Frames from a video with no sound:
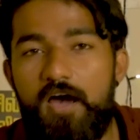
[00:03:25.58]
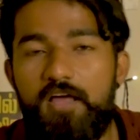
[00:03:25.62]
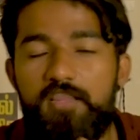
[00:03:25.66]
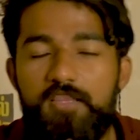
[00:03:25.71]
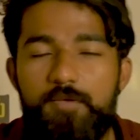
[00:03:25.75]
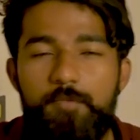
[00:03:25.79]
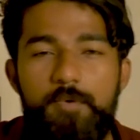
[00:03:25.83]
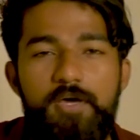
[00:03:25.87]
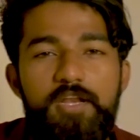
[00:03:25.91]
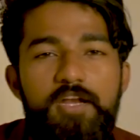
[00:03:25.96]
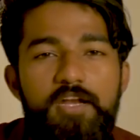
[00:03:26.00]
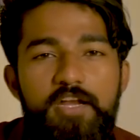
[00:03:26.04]

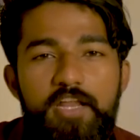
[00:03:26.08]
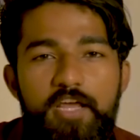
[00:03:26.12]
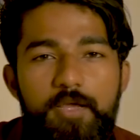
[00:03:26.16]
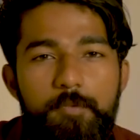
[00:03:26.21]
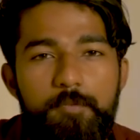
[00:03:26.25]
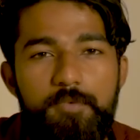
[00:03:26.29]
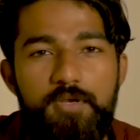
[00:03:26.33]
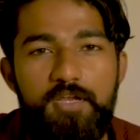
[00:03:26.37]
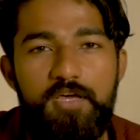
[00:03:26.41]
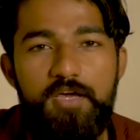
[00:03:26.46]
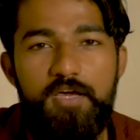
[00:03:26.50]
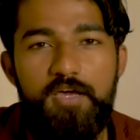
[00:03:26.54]
அந்த மாதிரி
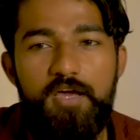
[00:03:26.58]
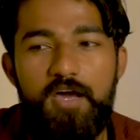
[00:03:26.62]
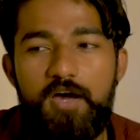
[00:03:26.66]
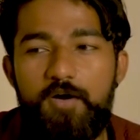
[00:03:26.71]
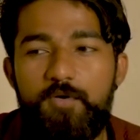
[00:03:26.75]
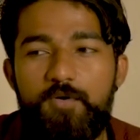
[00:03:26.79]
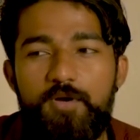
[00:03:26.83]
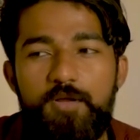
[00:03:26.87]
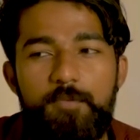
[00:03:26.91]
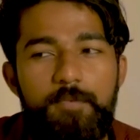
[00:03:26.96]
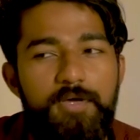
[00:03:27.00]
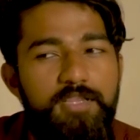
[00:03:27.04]
டைமில்
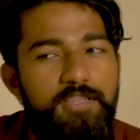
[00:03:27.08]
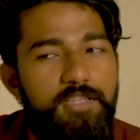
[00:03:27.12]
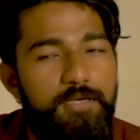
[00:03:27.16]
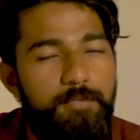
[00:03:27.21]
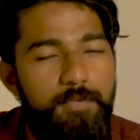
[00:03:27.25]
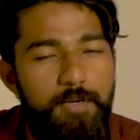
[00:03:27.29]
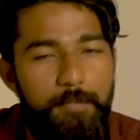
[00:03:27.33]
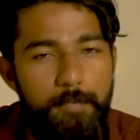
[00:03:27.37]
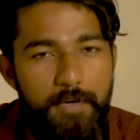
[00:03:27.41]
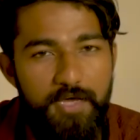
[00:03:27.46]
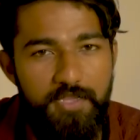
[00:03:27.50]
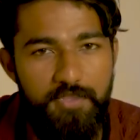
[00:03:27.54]
அவங்கள
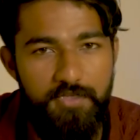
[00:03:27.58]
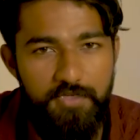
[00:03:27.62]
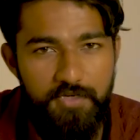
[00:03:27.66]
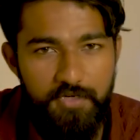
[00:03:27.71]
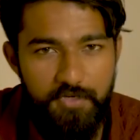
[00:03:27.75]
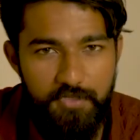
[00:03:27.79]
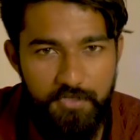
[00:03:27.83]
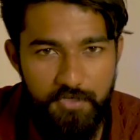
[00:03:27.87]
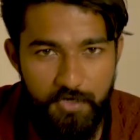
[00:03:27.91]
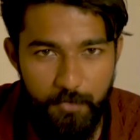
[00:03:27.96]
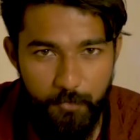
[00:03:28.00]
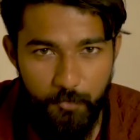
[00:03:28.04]
பத்திரமா
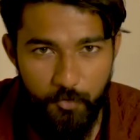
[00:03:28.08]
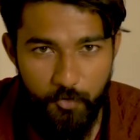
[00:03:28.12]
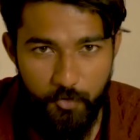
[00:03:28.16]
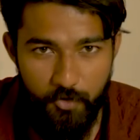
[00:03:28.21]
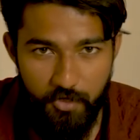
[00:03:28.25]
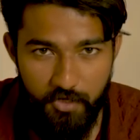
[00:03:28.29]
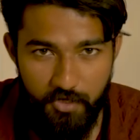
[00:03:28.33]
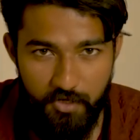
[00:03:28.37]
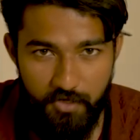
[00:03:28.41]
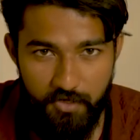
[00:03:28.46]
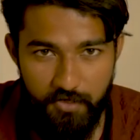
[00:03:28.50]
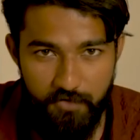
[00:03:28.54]
பார்த்துக்கிறது
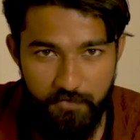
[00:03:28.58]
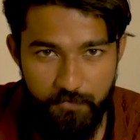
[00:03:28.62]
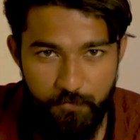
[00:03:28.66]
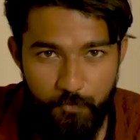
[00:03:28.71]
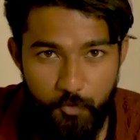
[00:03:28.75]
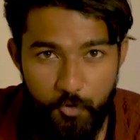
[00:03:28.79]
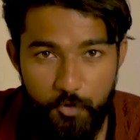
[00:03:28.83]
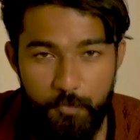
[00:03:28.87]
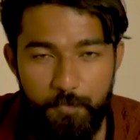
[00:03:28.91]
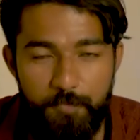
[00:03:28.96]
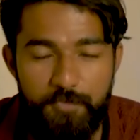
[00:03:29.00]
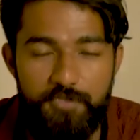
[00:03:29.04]
நம்மளோட
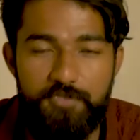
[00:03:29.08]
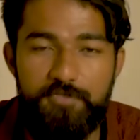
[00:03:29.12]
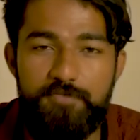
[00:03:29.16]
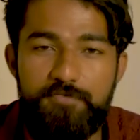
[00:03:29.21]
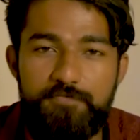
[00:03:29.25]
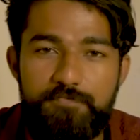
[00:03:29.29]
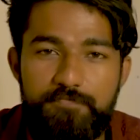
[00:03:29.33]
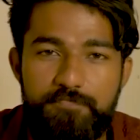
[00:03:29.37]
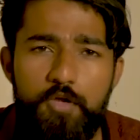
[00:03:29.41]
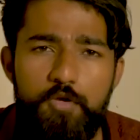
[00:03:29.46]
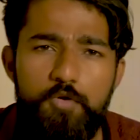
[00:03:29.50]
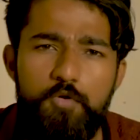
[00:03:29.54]
பொறுப்பு
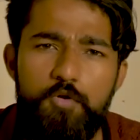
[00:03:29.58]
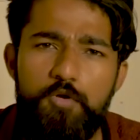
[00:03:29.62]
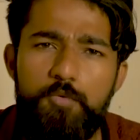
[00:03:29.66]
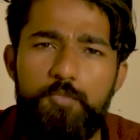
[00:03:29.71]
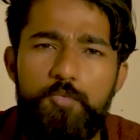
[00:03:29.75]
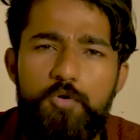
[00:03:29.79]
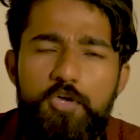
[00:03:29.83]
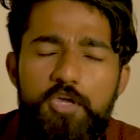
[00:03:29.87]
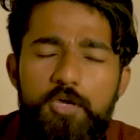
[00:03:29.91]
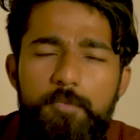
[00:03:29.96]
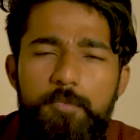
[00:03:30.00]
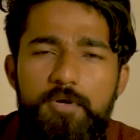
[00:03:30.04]
இன்னொரு
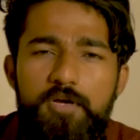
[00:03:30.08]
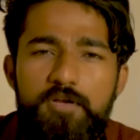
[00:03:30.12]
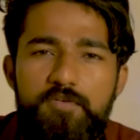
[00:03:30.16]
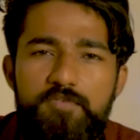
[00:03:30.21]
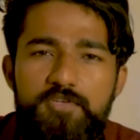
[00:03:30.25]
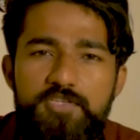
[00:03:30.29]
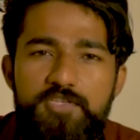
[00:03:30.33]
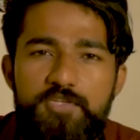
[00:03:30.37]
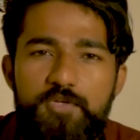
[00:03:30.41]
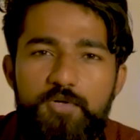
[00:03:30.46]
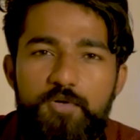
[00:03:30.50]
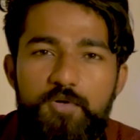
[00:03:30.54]
முக்கியமான
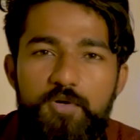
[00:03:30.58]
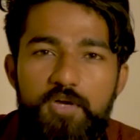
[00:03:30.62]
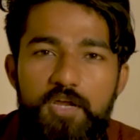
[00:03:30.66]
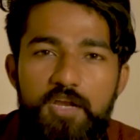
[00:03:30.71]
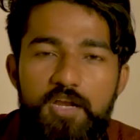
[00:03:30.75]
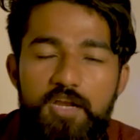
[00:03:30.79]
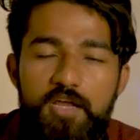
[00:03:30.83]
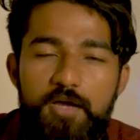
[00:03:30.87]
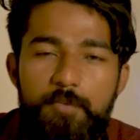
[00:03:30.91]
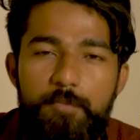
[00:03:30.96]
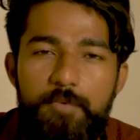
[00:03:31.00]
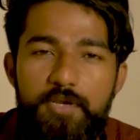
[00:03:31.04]
விஷயம்
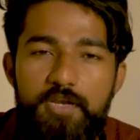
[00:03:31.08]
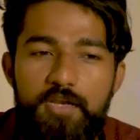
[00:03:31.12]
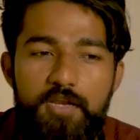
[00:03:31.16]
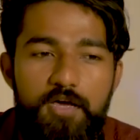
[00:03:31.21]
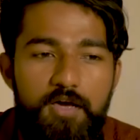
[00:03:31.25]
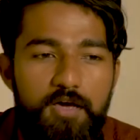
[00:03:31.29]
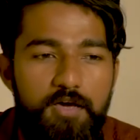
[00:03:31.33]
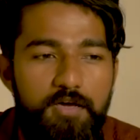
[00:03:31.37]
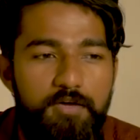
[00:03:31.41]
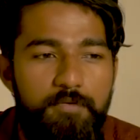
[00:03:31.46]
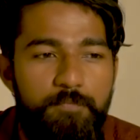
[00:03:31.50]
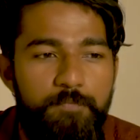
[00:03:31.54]
என்ன அப்படின்னா